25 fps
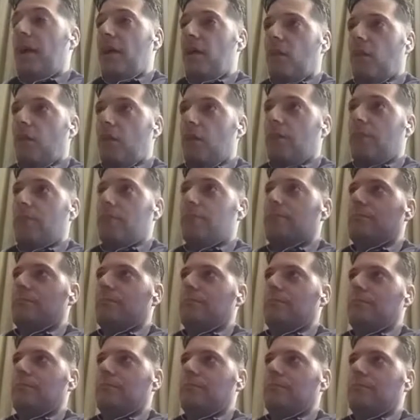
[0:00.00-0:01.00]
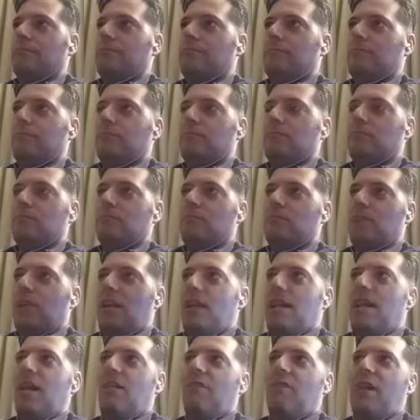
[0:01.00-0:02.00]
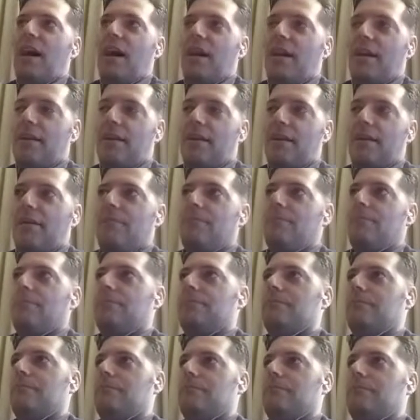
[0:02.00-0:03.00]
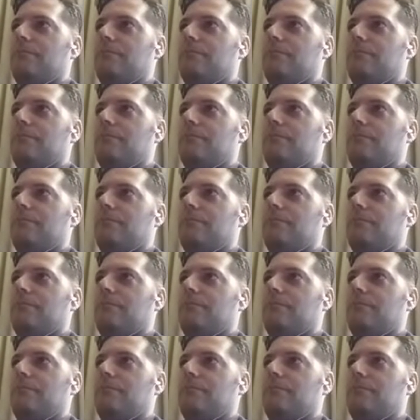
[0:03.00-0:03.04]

Però la VAR